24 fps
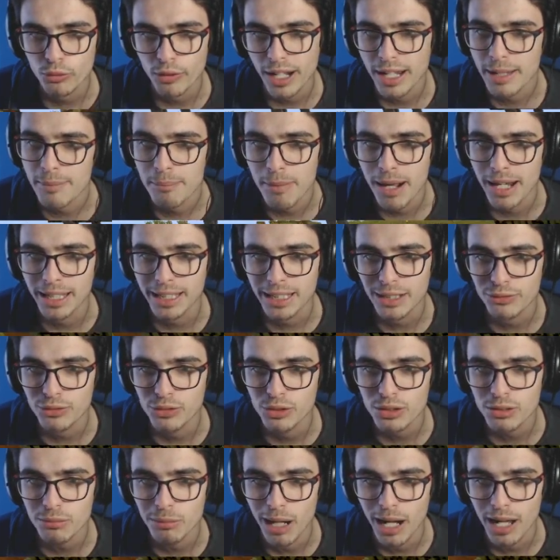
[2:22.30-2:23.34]
fare in Minecraft
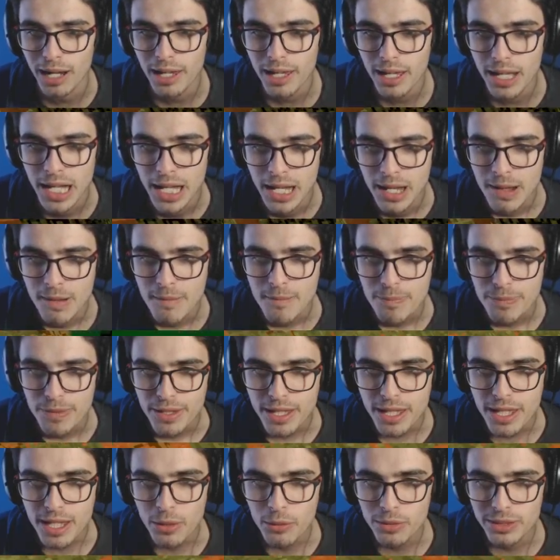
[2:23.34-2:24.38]
normale.
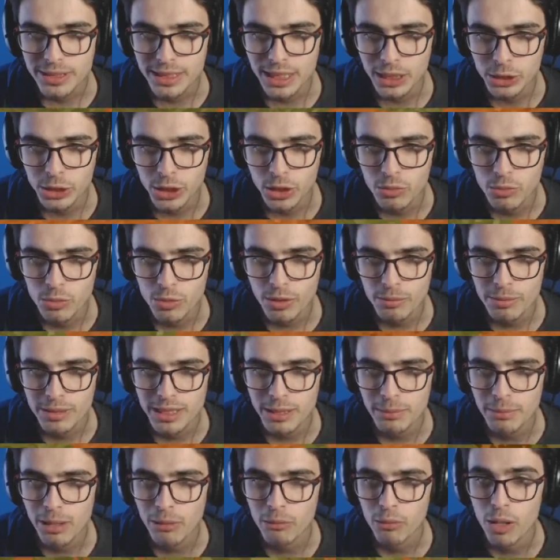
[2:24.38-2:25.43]
E quest'ascia comunque mi
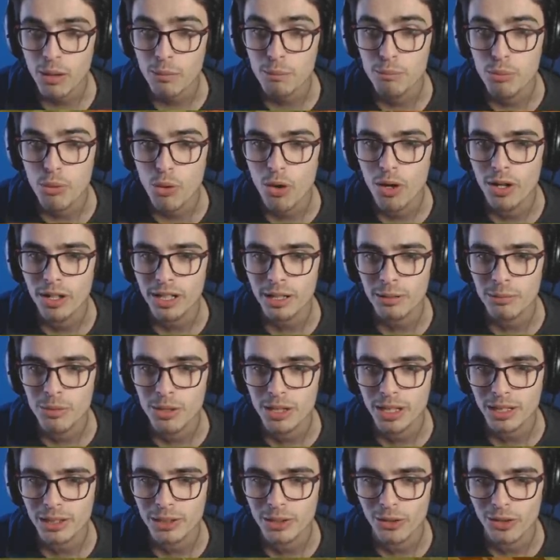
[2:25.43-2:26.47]
sembra una buona
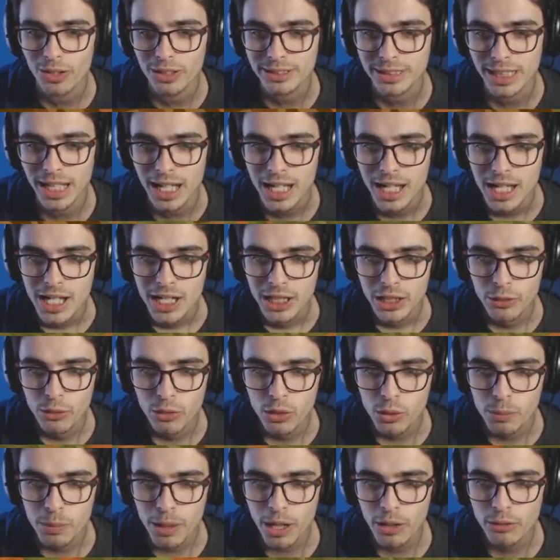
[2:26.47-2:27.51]
buona cosa Devo
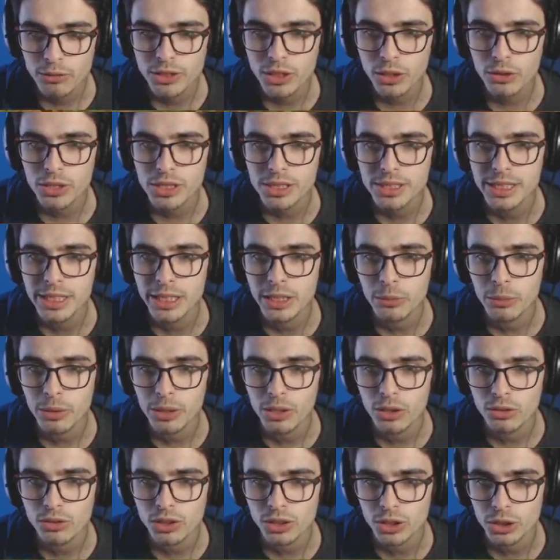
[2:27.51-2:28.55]
recuperare un sacco di stick
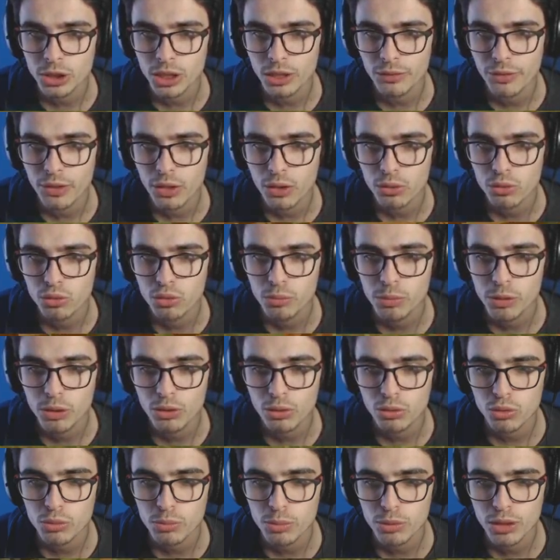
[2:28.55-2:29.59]
quindi non so se ce la farò
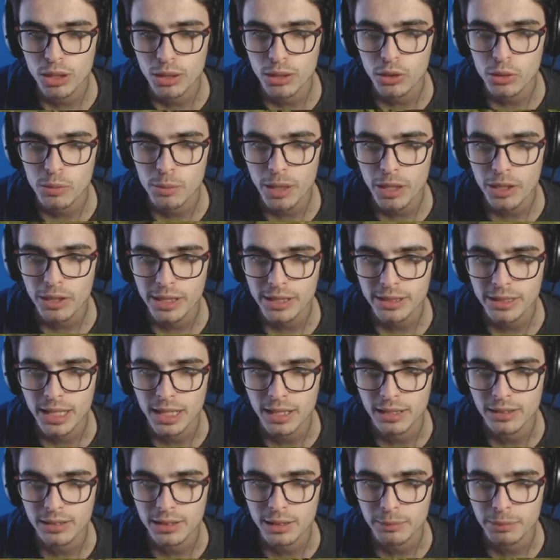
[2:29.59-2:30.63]
subito subito a recuperarne
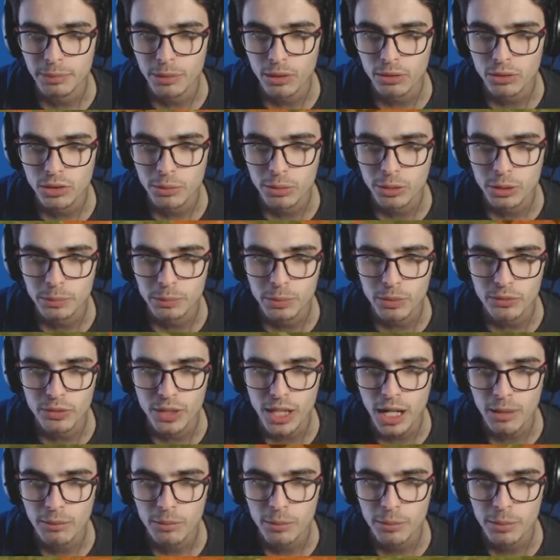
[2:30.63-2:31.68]
tanti Però insomma ci
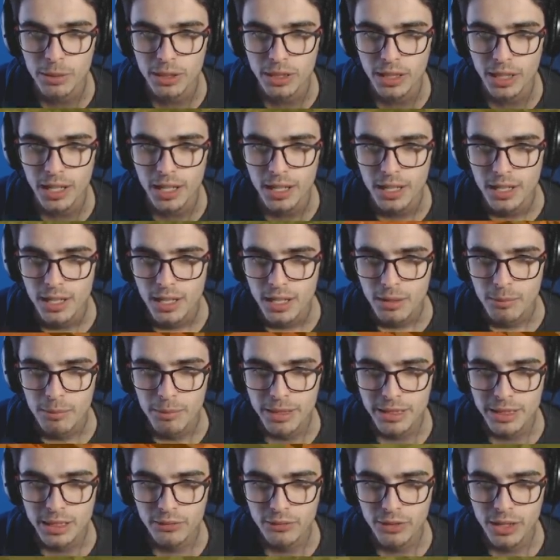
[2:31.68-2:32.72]
proviamo perché
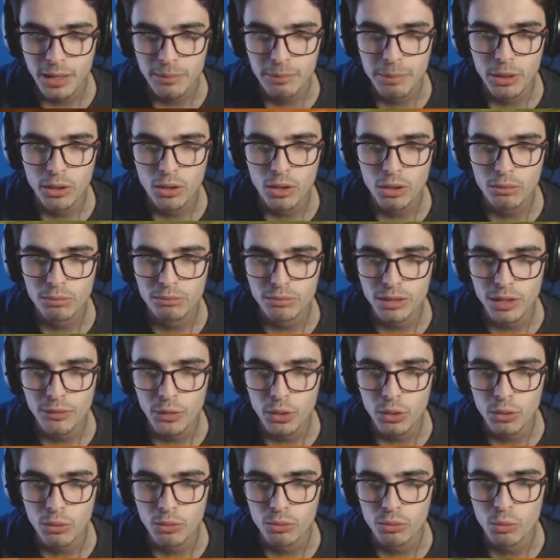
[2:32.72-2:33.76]
mi servirebbero
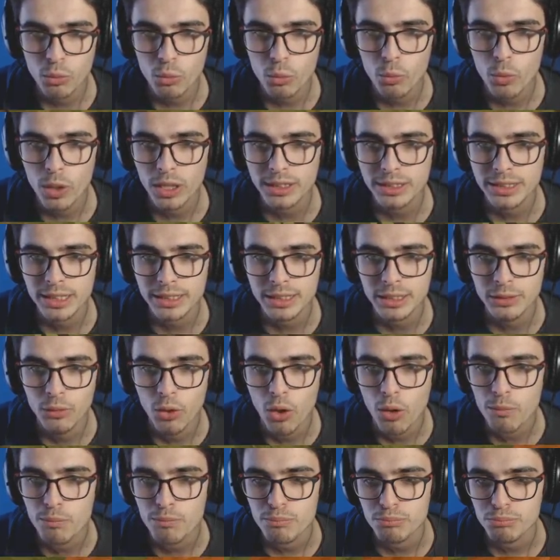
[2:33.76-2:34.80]
davvero un
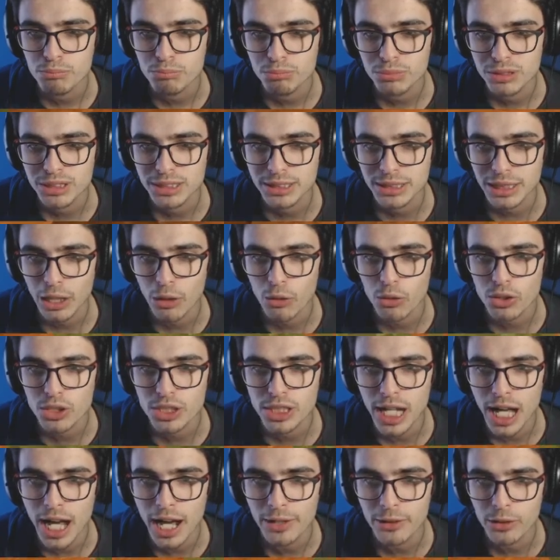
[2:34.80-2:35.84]
quantitativo
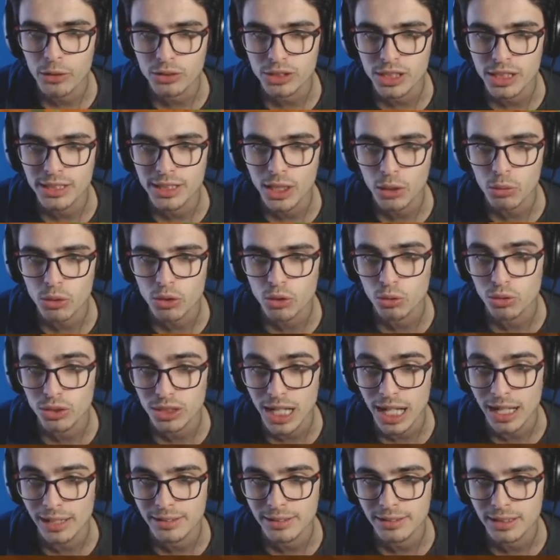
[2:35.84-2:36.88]
straordinario 32 sono
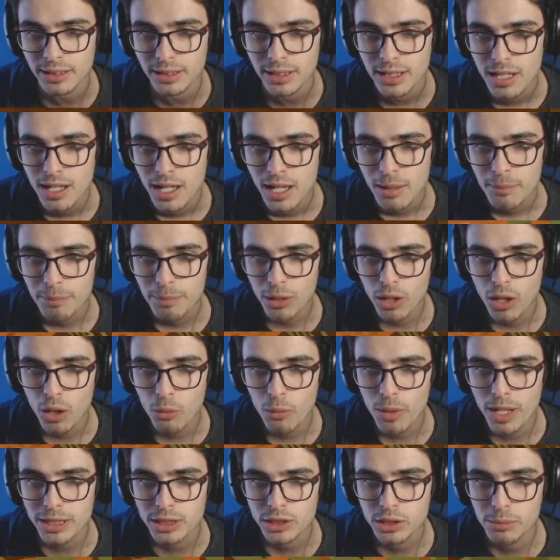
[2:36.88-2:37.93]
tanti Però
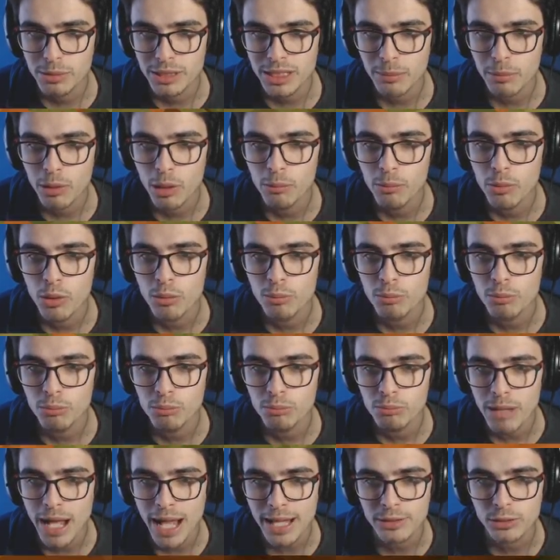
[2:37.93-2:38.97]
questo mi sembra un
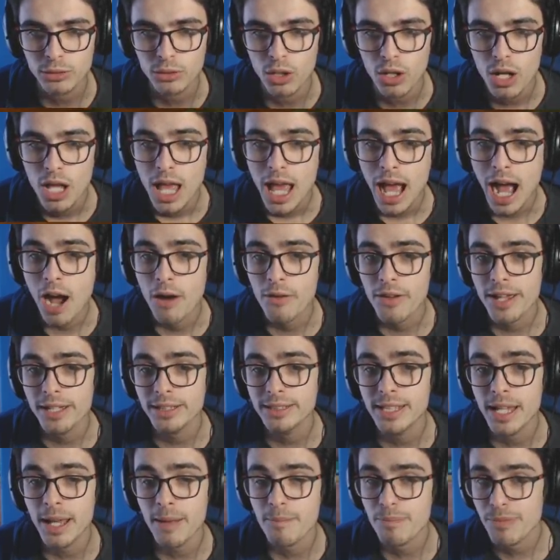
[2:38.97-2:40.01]
buon metodo Ah
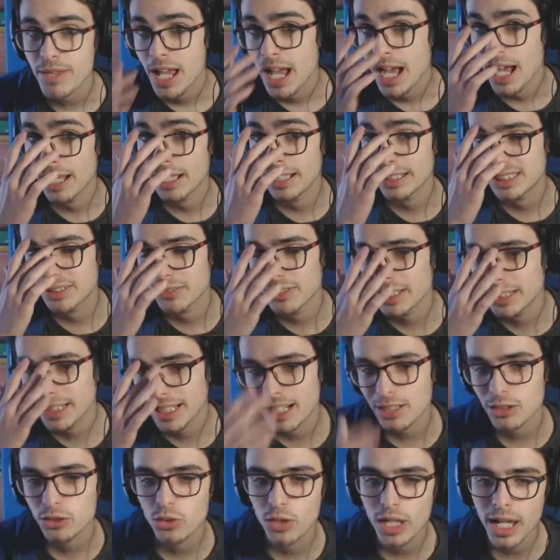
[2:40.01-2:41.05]
ovviamente eh, se vedete che
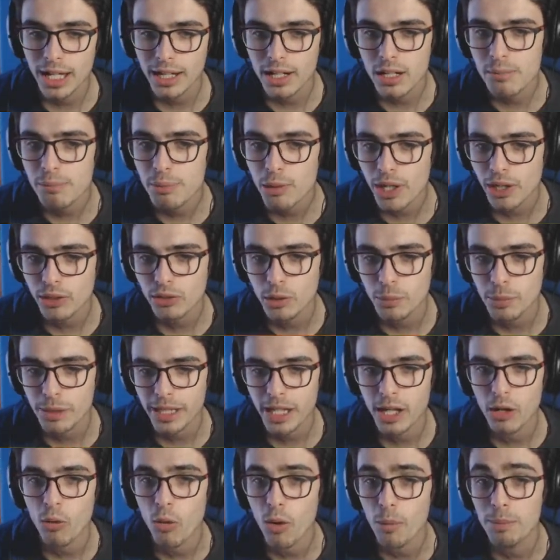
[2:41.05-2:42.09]
adesso lagga un pochetto è
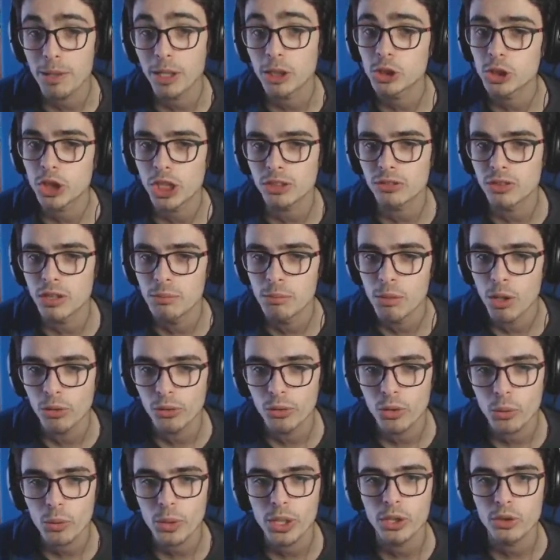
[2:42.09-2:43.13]
perché ho appena generato il
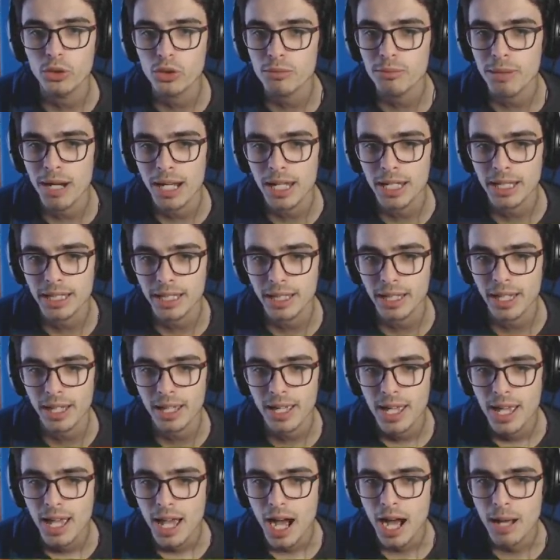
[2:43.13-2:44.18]
mondo Quindi è normale
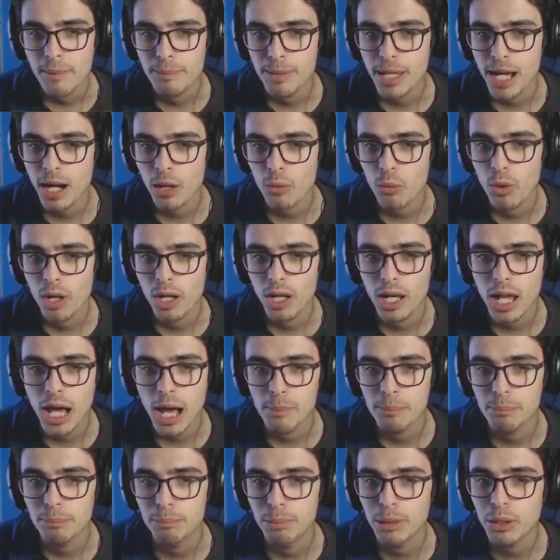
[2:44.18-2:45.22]
che abbia
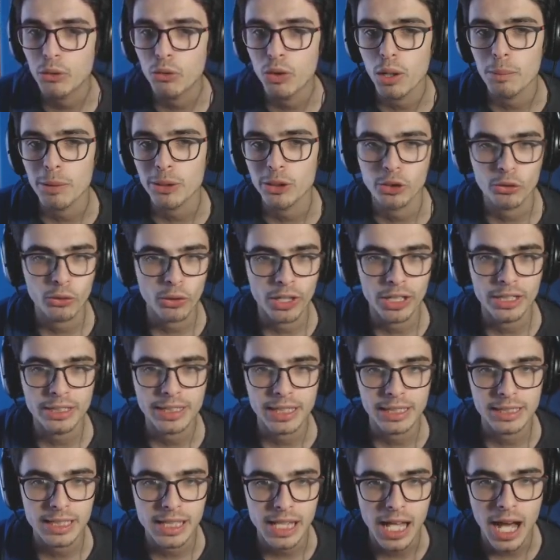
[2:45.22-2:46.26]
quella piccola
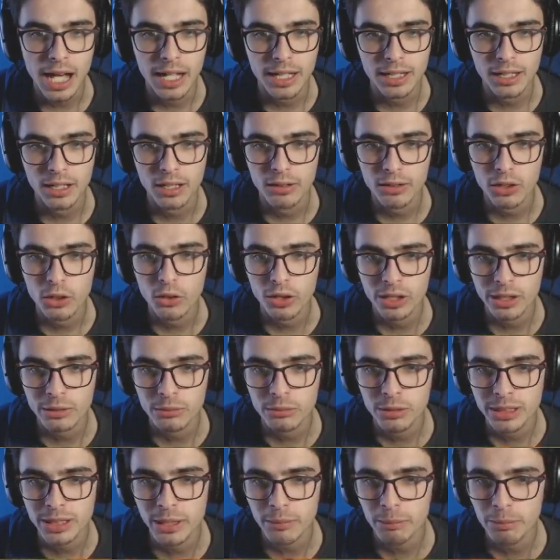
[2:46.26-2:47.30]
particolarità di lag
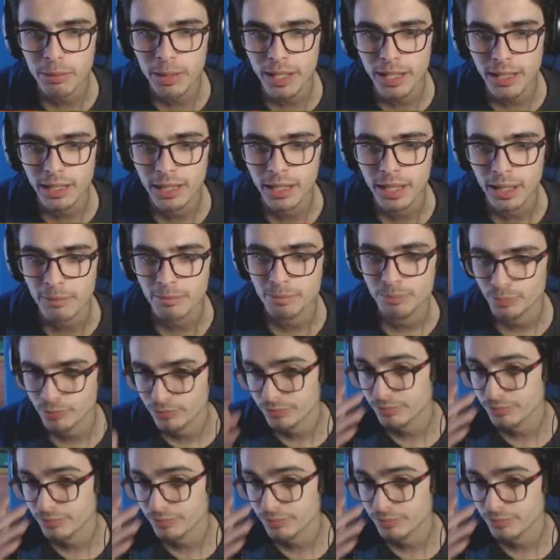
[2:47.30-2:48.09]
Ricordatemi sempre che